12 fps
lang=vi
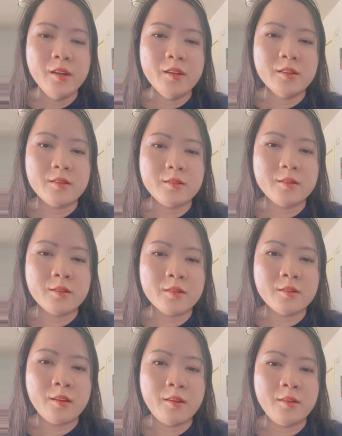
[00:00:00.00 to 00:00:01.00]
ờ,
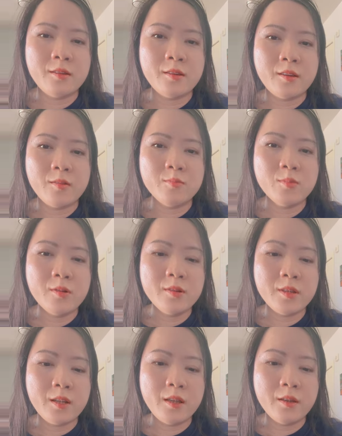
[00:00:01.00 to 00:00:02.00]
thì ông
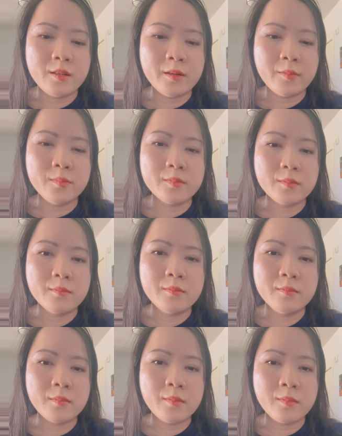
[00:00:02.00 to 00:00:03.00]
nói trả lời là
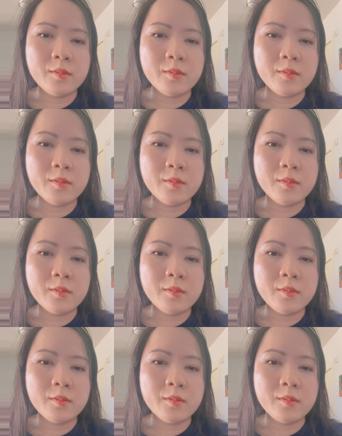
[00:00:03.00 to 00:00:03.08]
Ờ,